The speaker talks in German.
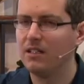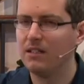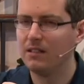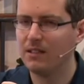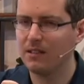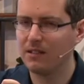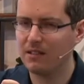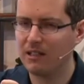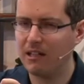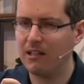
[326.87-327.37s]

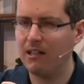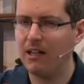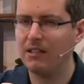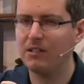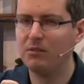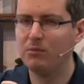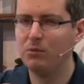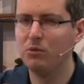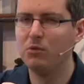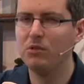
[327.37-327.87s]
des
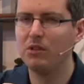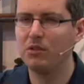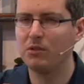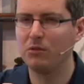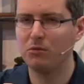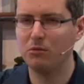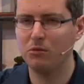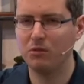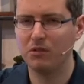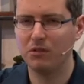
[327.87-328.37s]
kleinen Buches
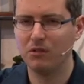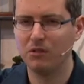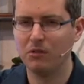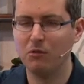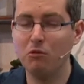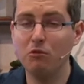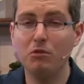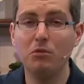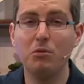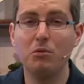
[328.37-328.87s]
Ruth
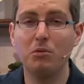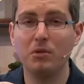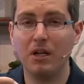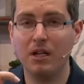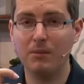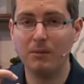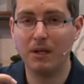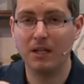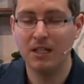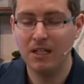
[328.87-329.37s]

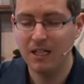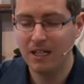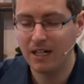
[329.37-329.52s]
unscheinbar,